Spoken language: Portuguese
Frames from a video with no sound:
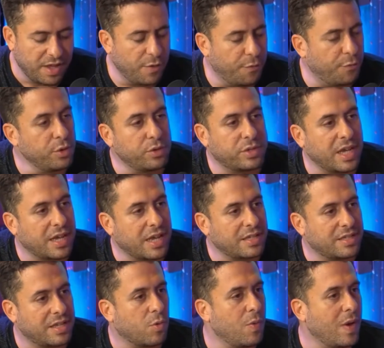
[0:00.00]
Eu fui no
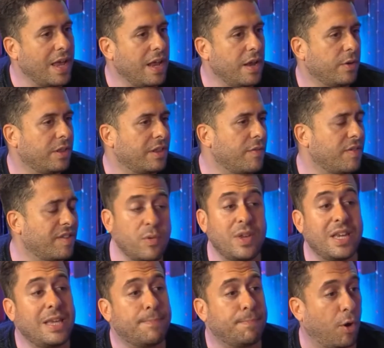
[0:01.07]
CQC com ele, eu entrevistei o
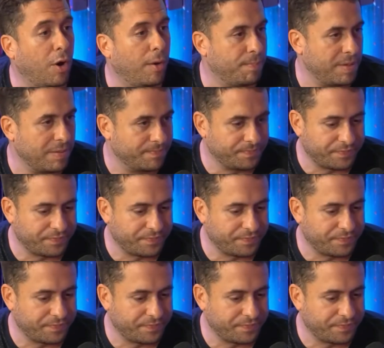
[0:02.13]
Iggy Pop.